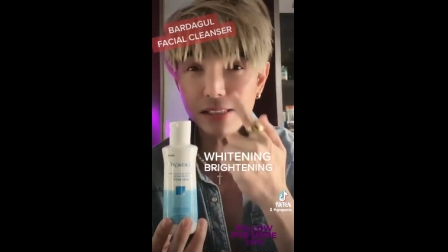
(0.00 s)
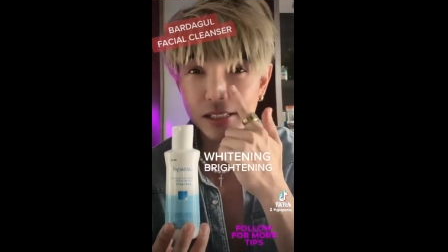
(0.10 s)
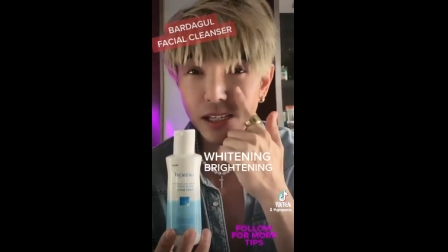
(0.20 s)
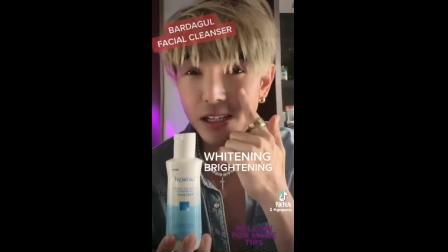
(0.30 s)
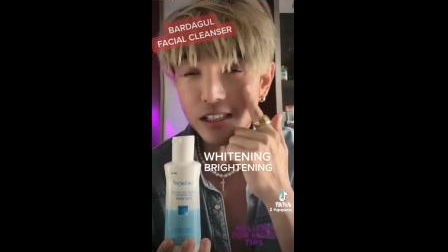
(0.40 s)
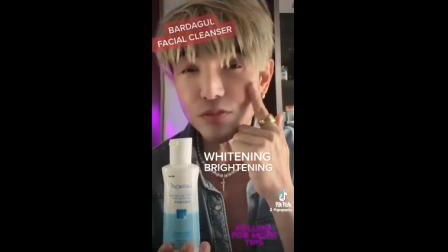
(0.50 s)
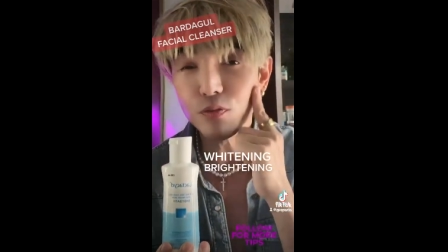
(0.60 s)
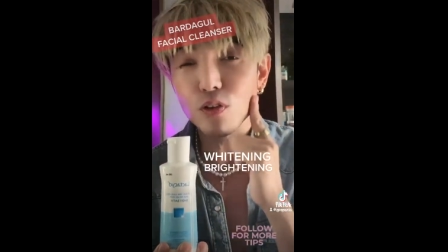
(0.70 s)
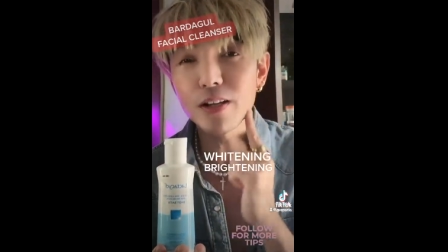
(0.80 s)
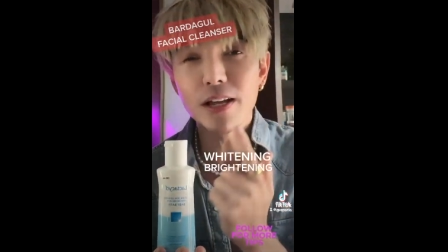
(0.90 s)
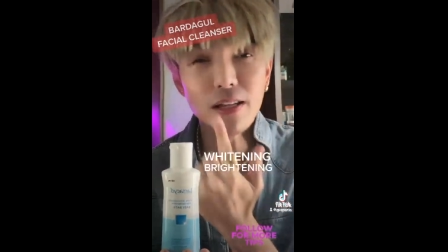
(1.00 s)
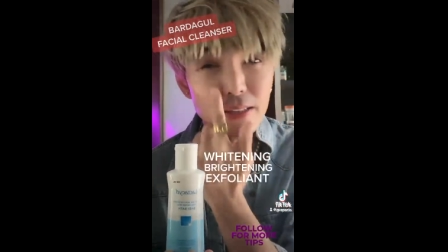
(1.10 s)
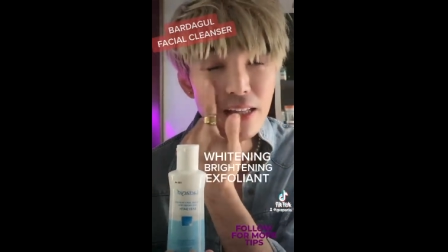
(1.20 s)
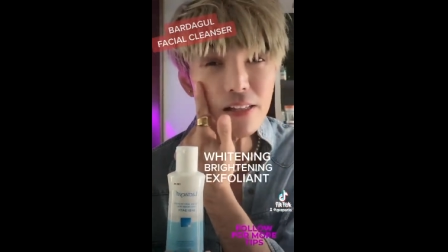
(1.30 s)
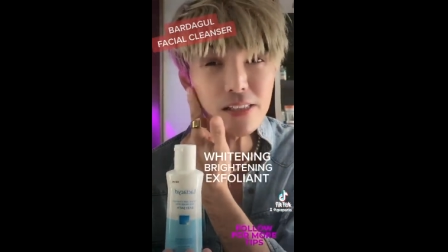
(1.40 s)
skin
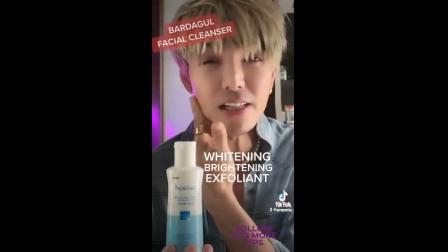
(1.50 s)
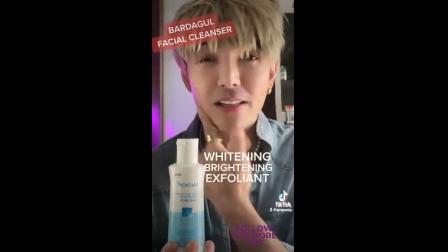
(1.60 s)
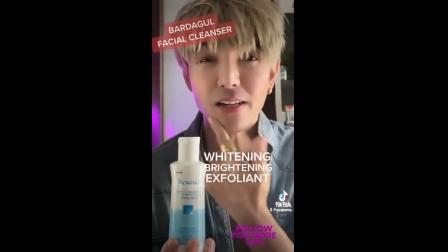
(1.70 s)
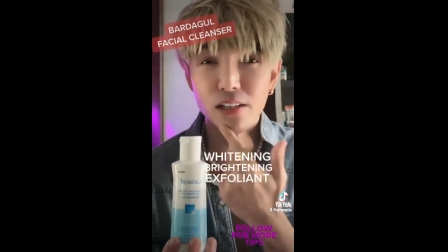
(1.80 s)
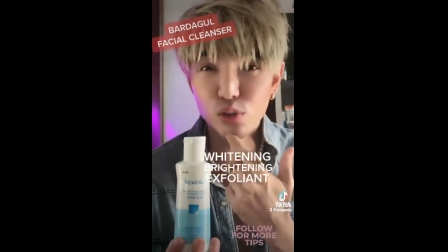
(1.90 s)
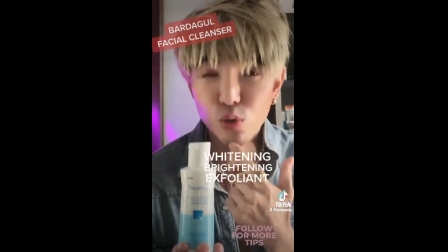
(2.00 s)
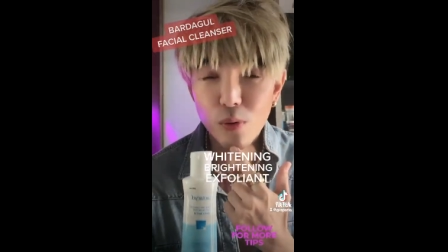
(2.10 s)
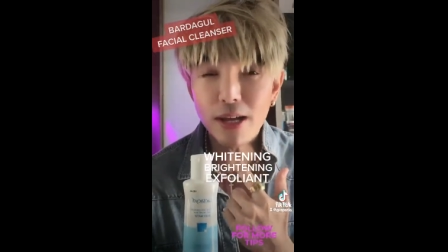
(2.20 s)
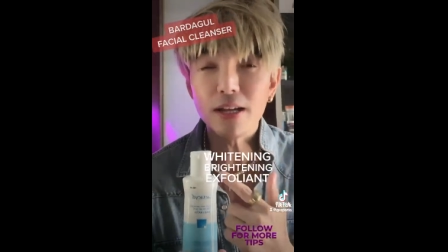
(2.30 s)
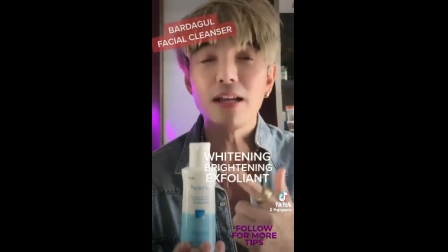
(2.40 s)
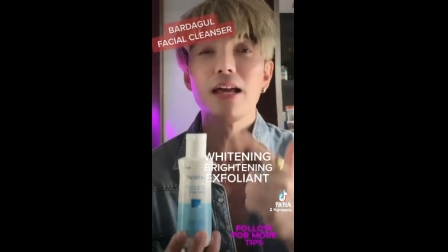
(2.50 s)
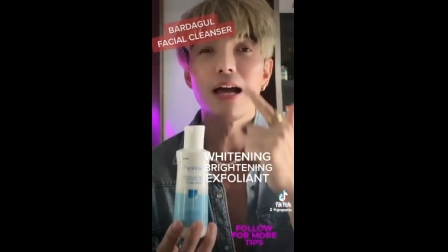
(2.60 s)
exfoliating, skin renewal,